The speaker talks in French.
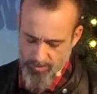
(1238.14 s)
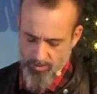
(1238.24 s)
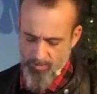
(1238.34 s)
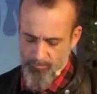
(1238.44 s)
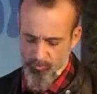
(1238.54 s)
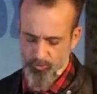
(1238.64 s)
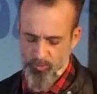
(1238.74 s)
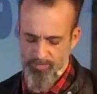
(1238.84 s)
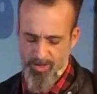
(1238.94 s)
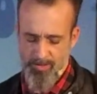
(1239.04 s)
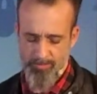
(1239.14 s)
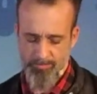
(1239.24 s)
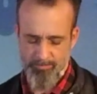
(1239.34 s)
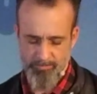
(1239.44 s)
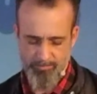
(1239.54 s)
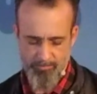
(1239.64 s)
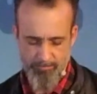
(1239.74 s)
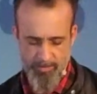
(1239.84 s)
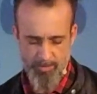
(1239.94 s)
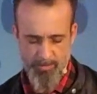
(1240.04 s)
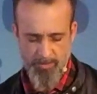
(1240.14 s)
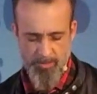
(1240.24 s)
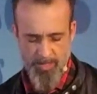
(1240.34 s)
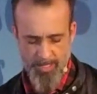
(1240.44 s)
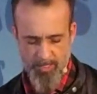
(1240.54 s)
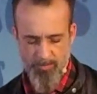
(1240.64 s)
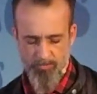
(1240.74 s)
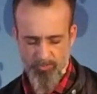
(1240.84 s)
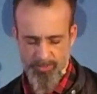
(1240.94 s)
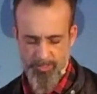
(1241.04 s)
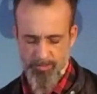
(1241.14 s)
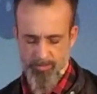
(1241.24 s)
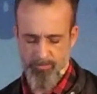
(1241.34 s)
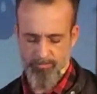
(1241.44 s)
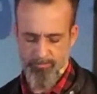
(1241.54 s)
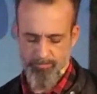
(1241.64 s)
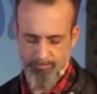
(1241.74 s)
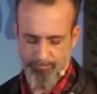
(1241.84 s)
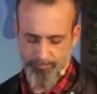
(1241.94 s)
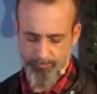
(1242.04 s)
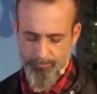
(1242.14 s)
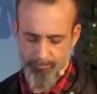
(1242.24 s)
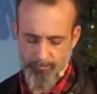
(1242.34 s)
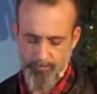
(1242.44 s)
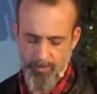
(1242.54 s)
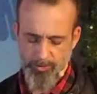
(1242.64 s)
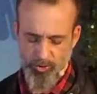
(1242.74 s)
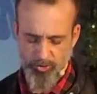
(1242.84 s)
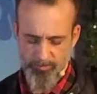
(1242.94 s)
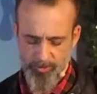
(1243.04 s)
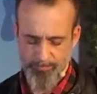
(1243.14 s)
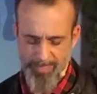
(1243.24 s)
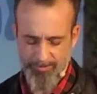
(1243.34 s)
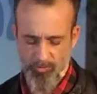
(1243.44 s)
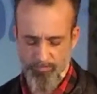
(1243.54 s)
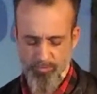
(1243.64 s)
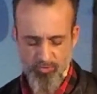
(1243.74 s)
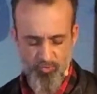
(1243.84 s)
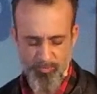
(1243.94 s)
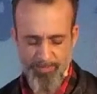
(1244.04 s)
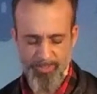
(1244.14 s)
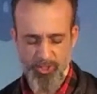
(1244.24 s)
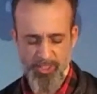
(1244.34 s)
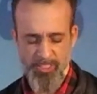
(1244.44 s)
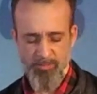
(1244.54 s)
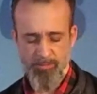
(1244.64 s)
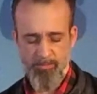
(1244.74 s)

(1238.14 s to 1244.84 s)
comme mon sauveur et comme mon Seigneur. Je te demande pardon pour tous mes péchés